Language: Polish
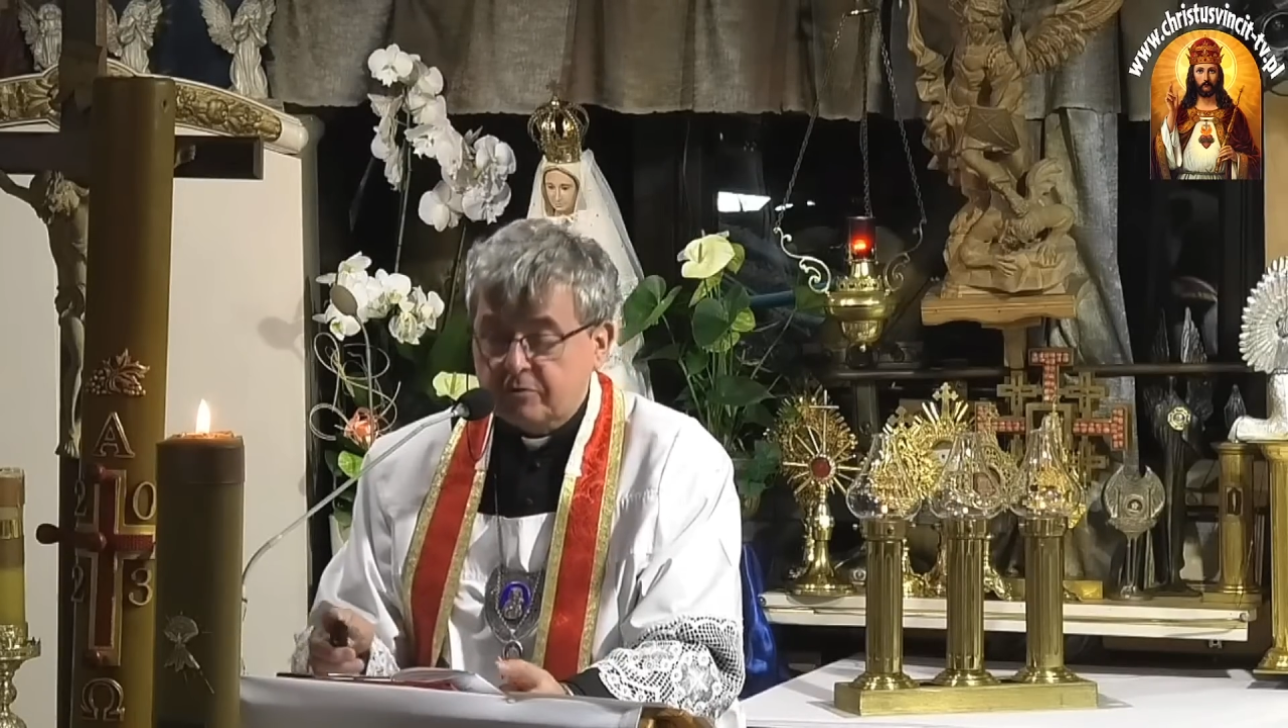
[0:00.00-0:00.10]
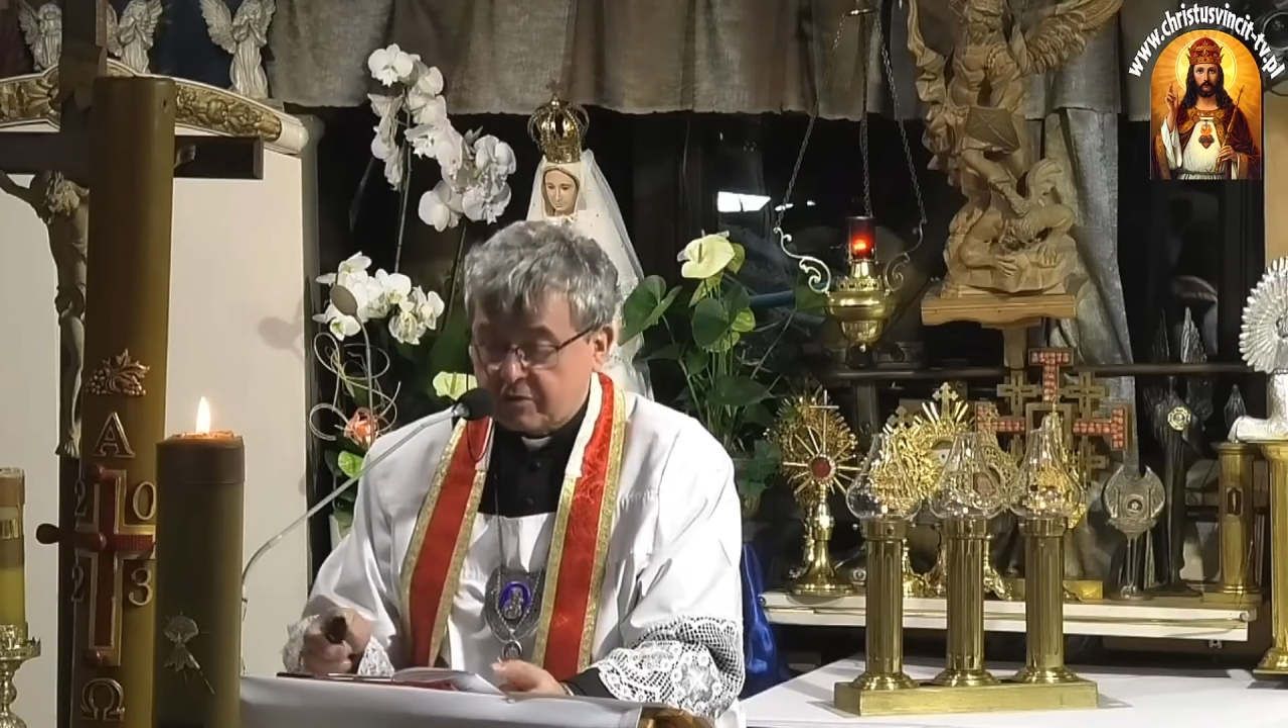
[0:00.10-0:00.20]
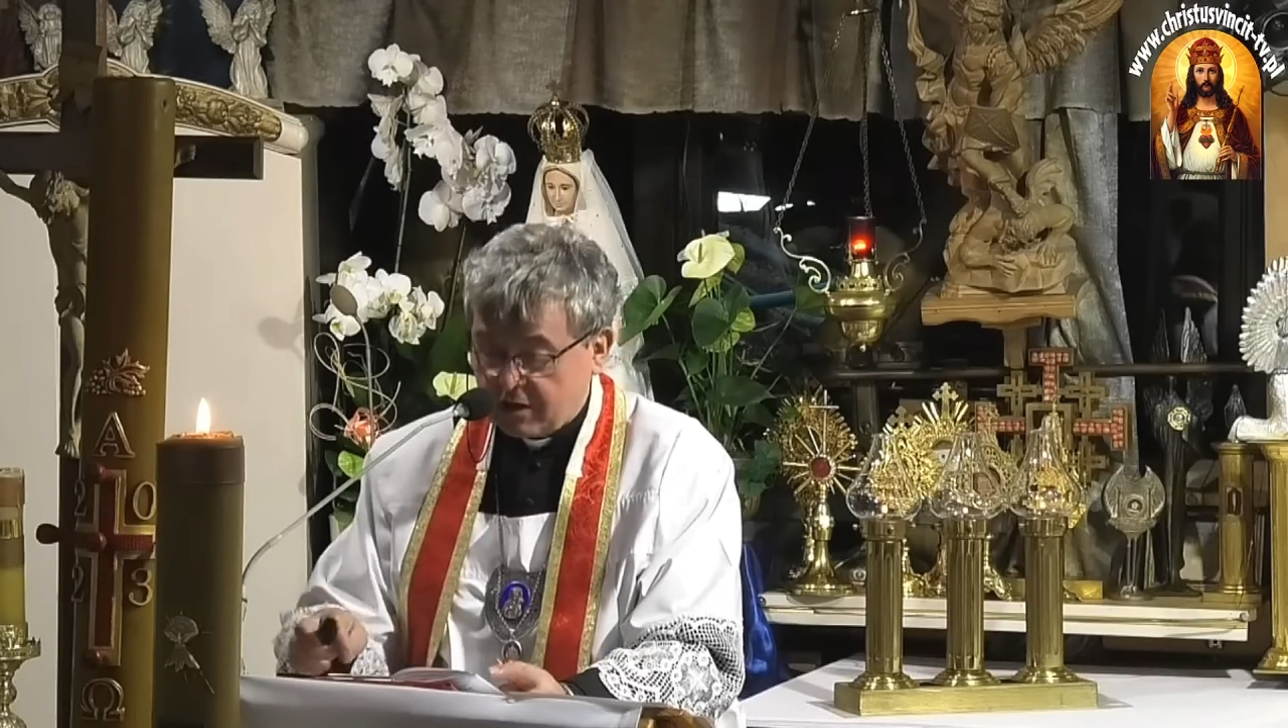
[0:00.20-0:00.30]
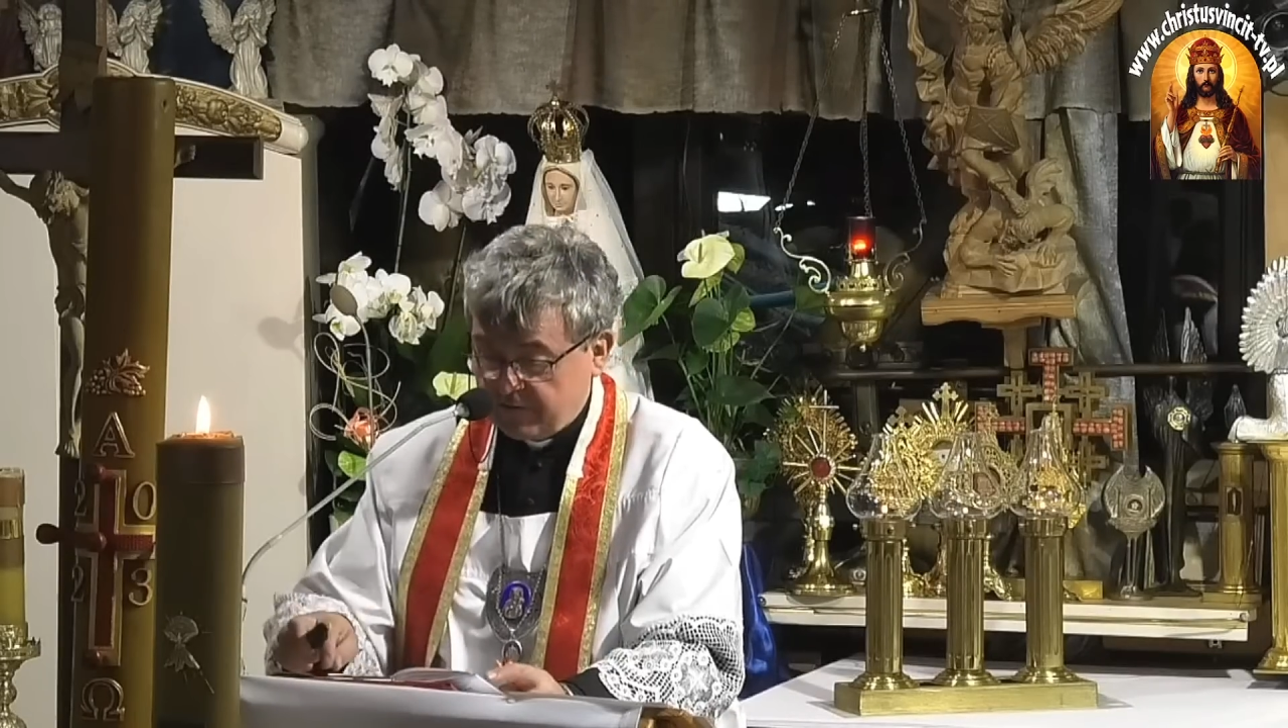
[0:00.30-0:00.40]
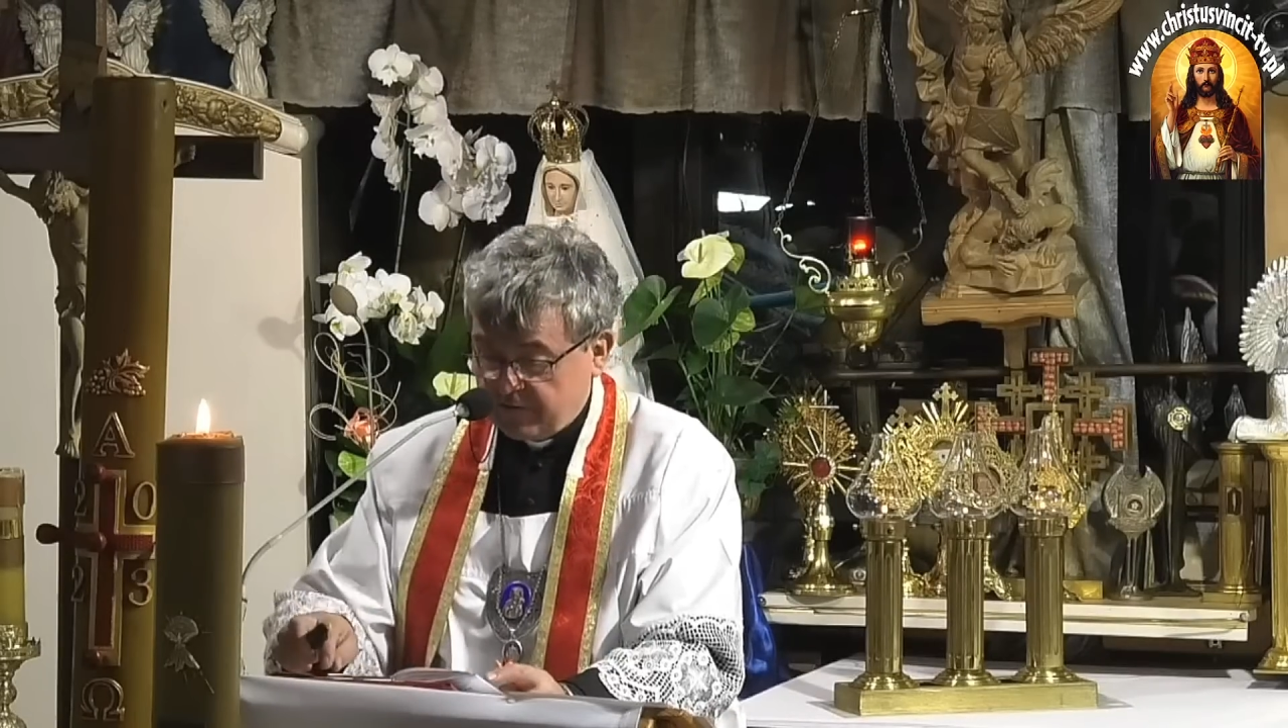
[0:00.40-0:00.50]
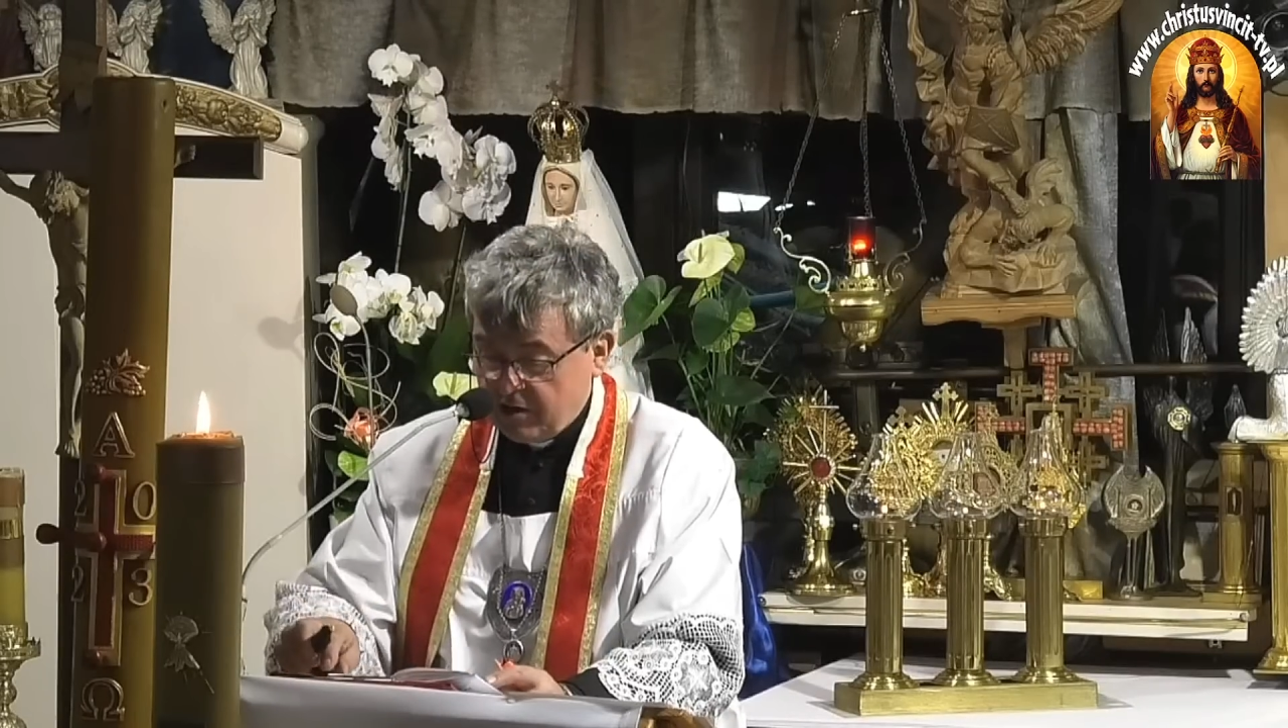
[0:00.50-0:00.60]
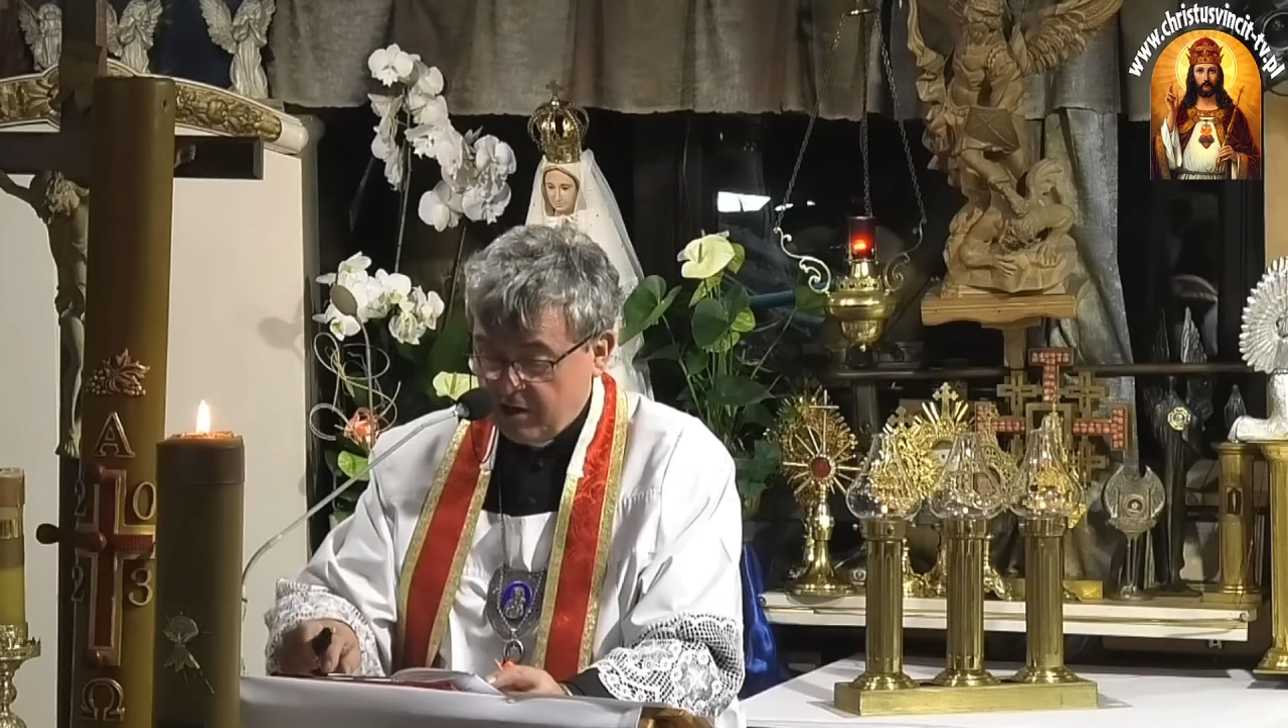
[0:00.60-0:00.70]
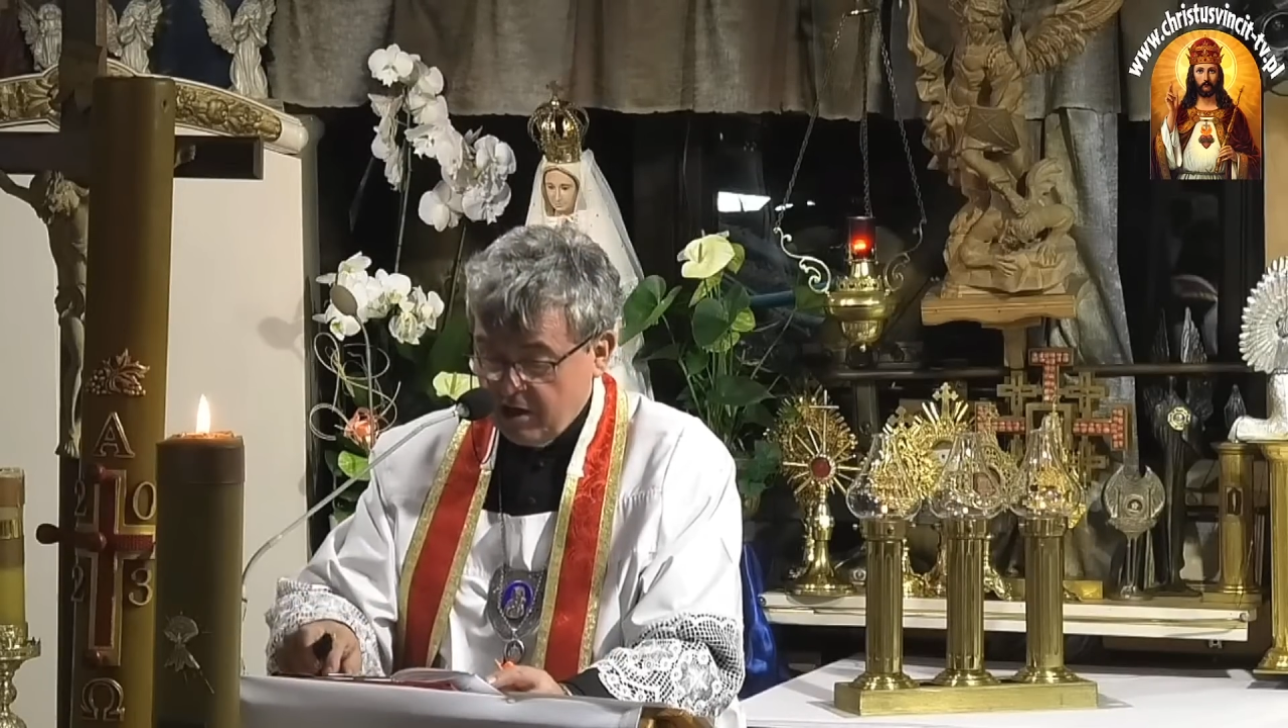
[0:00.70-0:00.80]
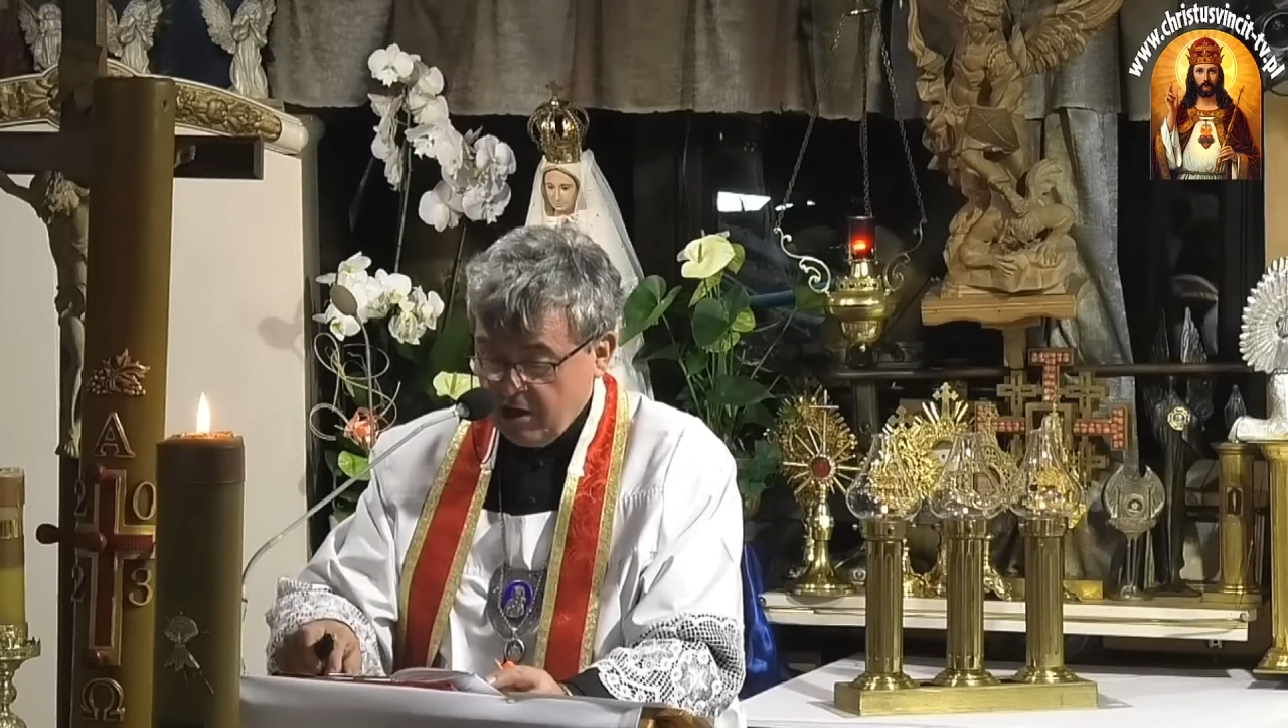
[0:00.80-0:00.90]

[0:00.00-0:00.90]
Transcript: potrafi,